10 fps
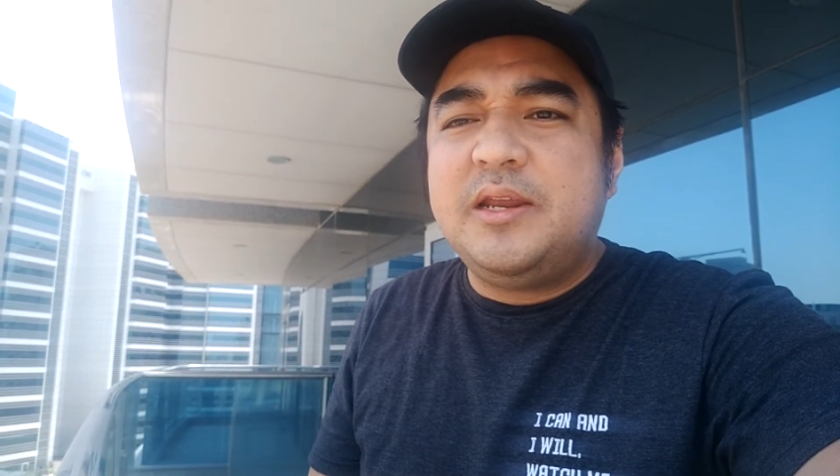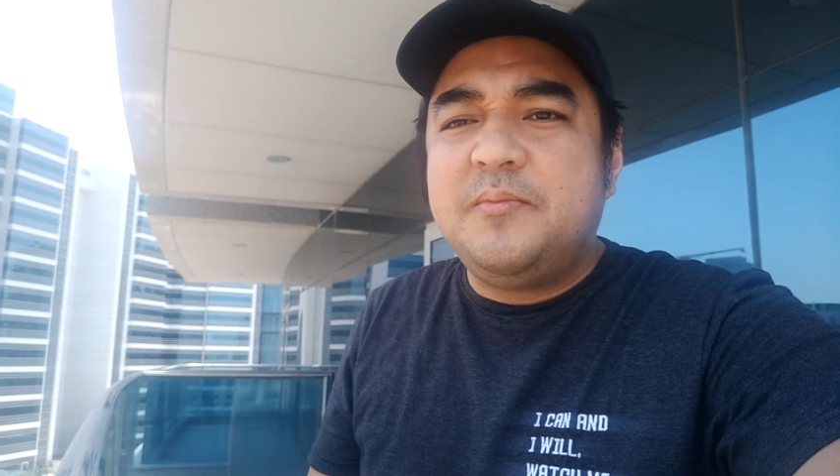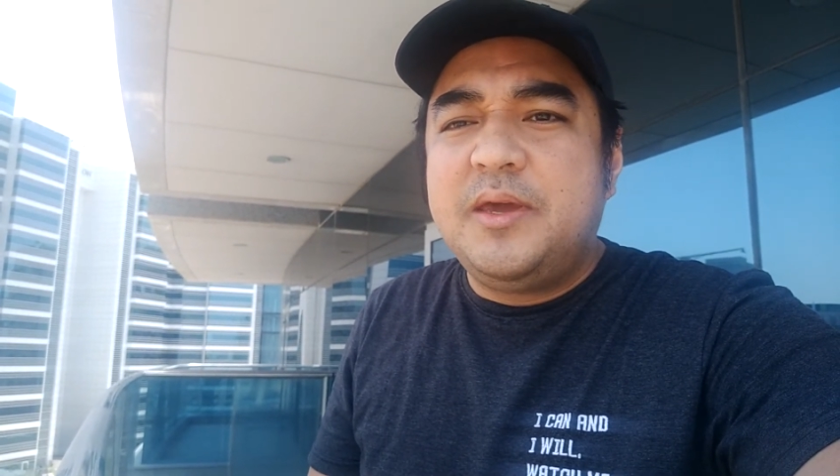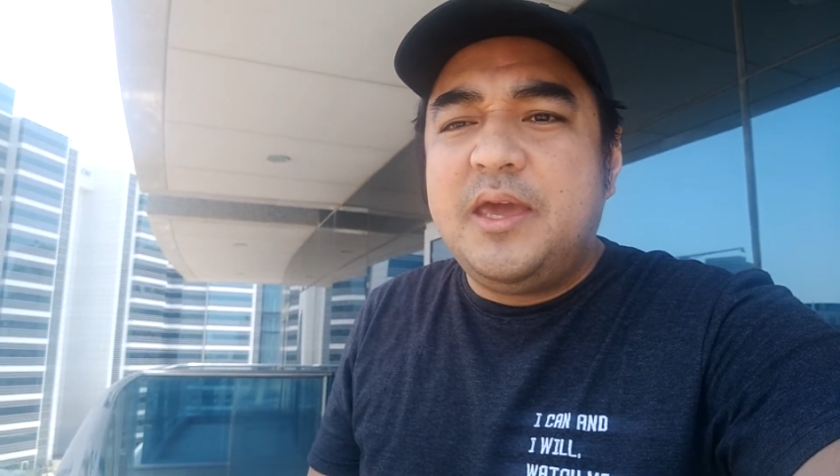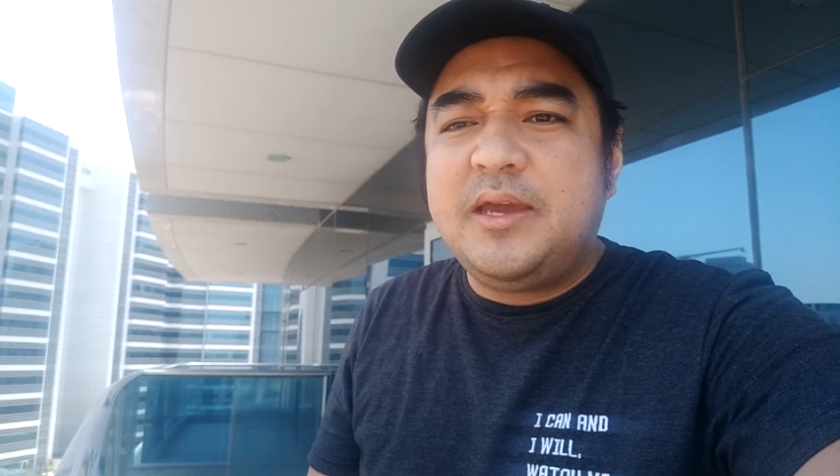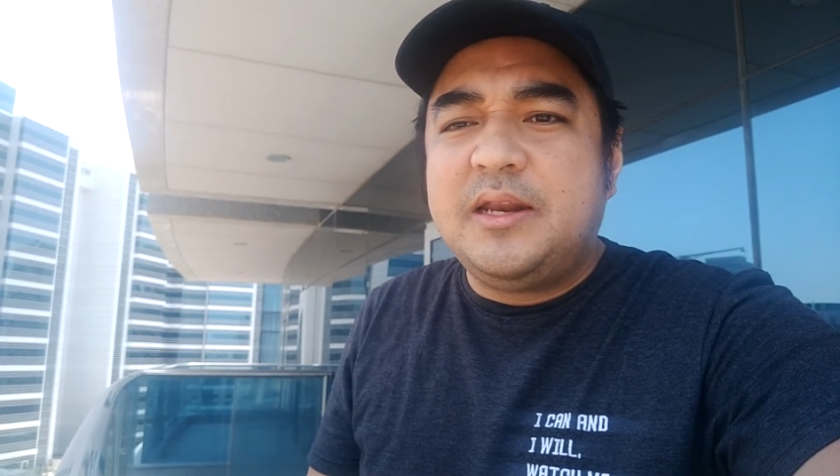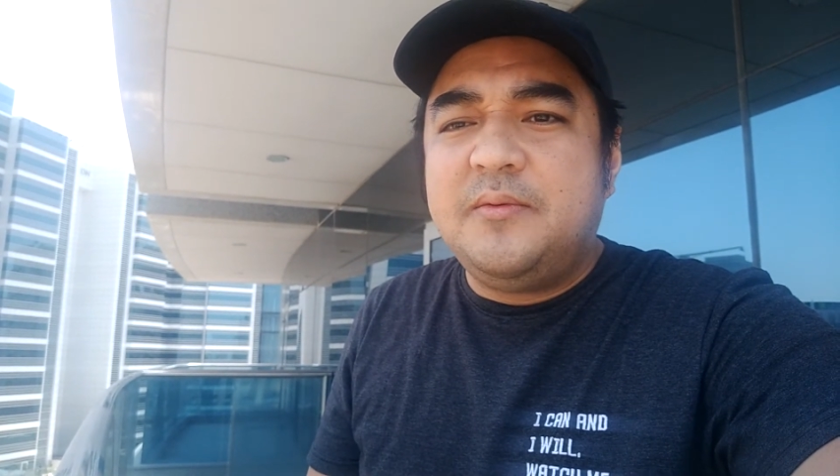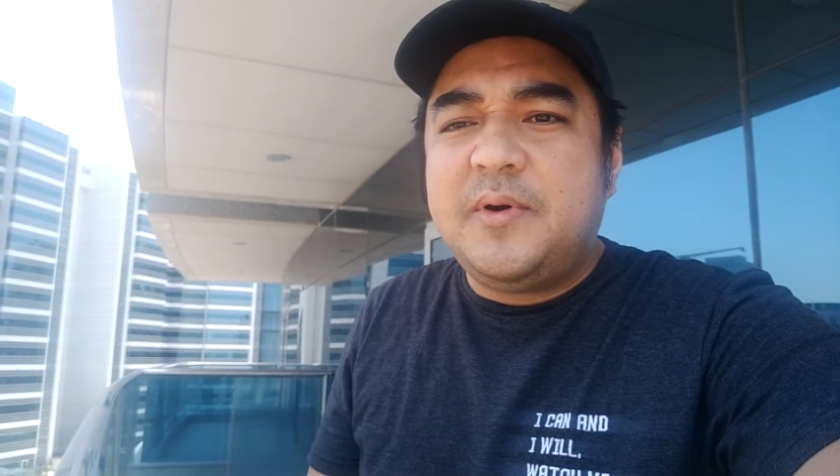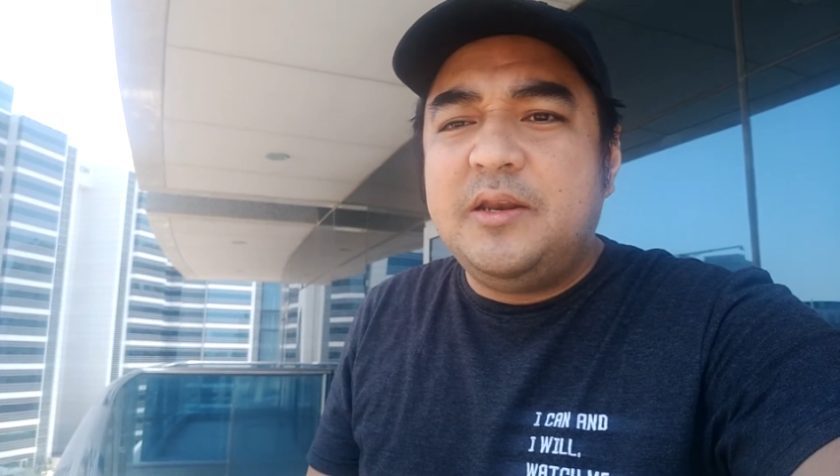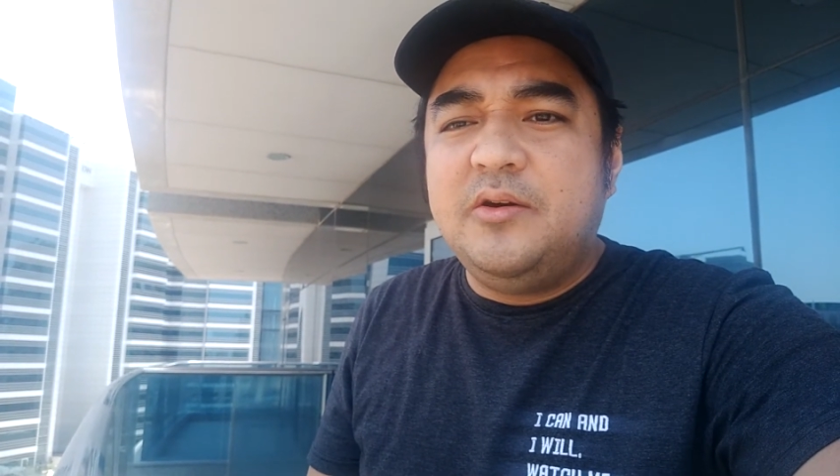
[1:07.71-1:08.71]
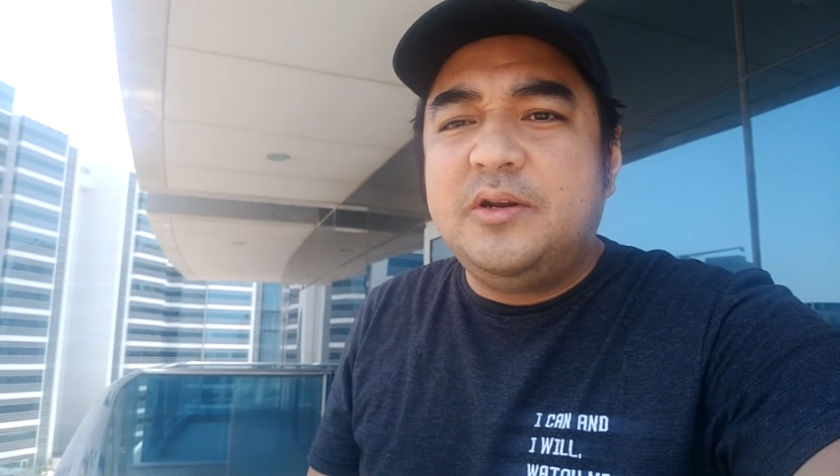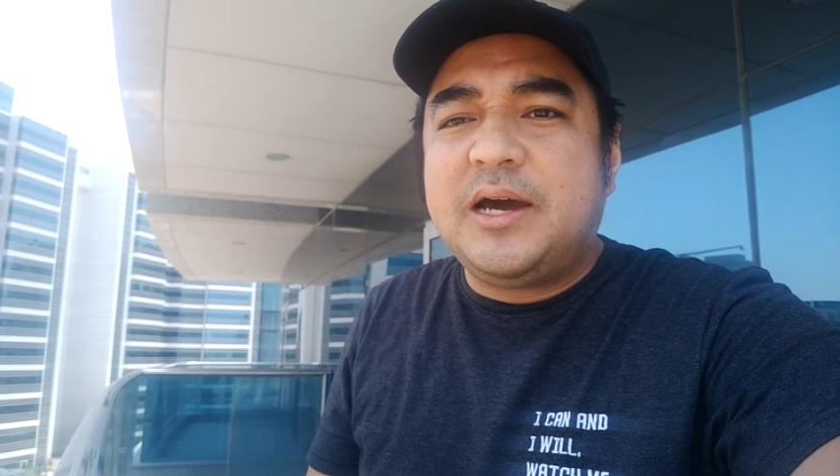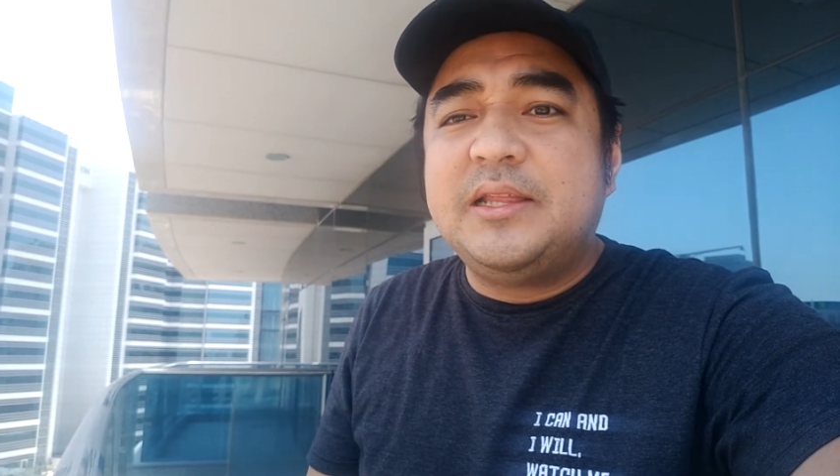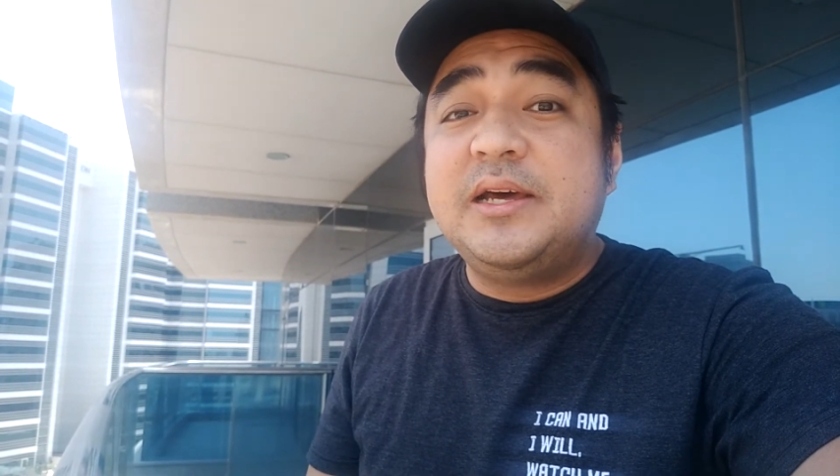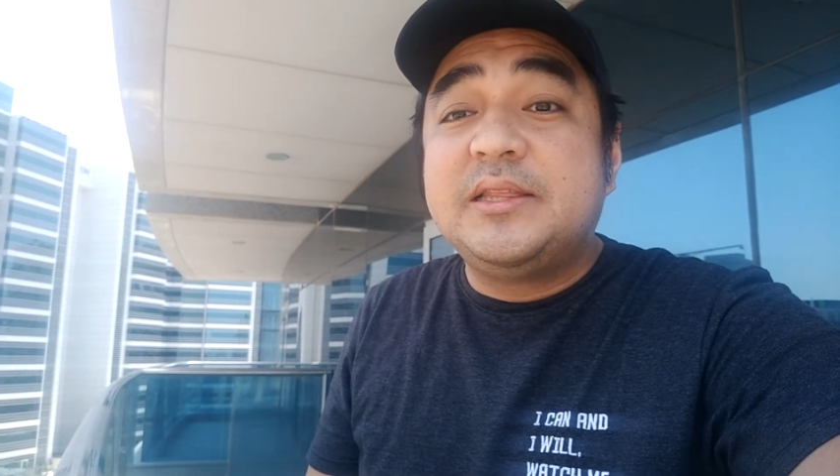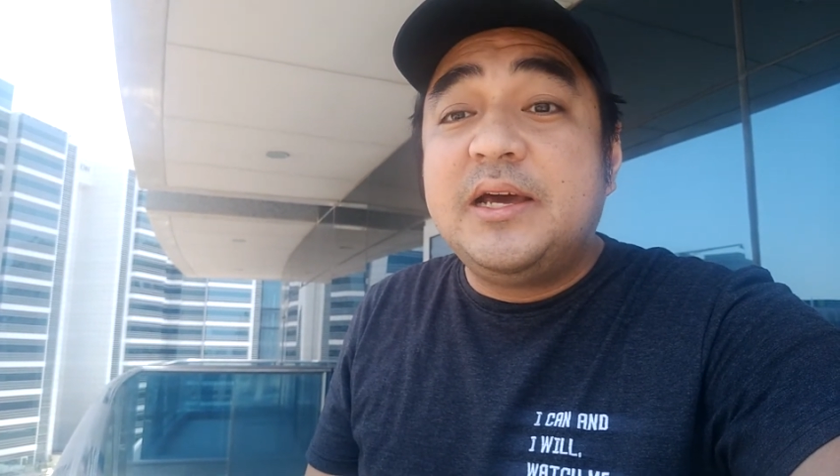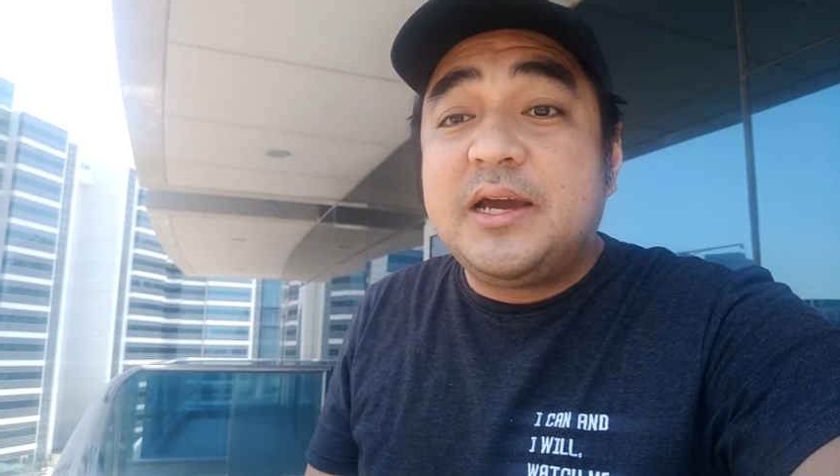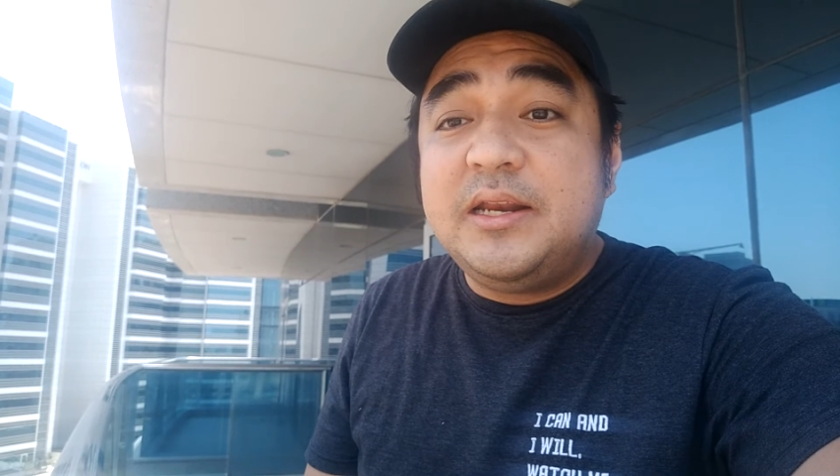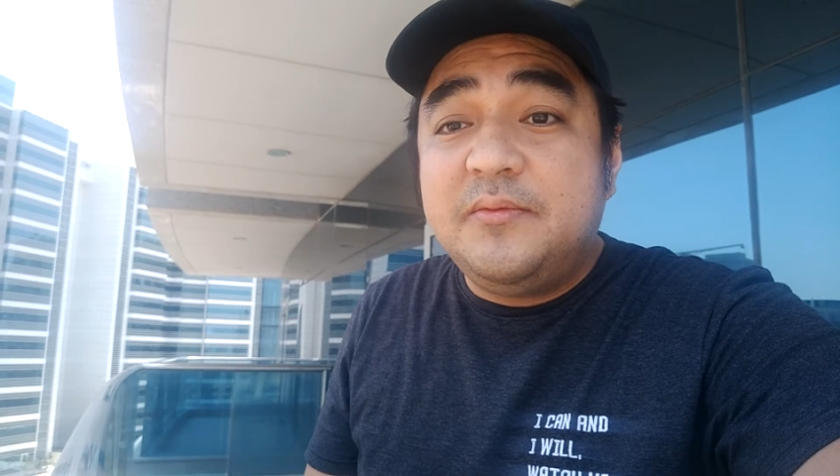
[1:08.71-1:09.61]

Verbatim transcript: nagbigay ka ng value o naka makakadagdag ka